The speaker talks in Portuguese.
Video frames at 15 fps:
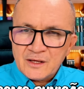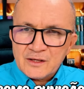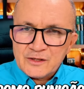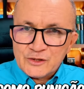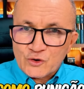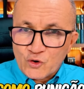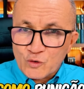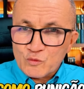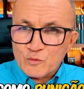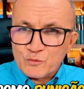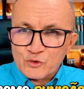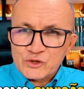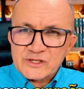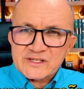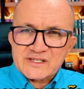E como
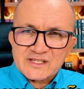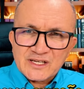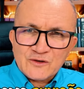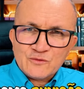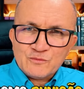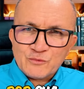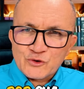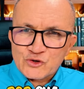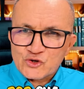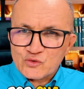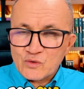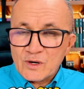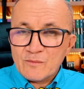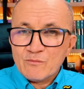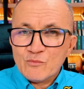punição por
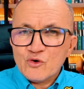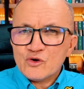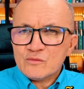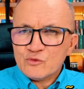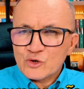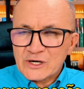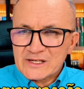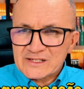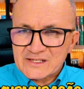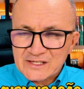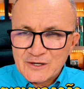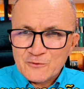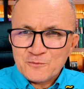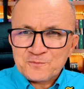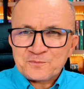sua
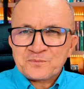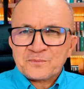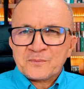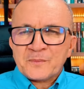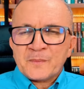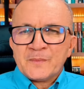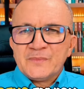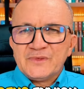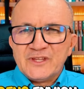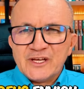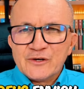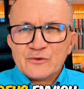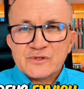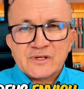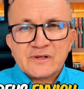murmuração, Deus